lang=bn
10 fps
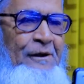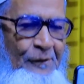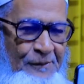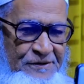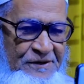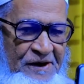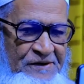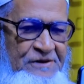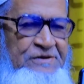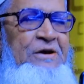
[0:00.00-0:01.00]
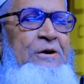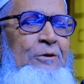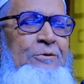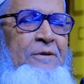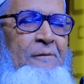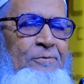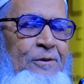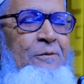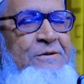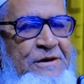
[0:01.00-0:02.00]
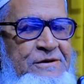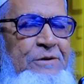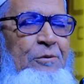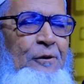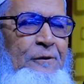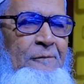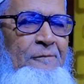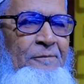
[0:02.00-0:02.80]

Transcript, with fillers: আর নবীজির এই যে সিরত নবীজির জীবন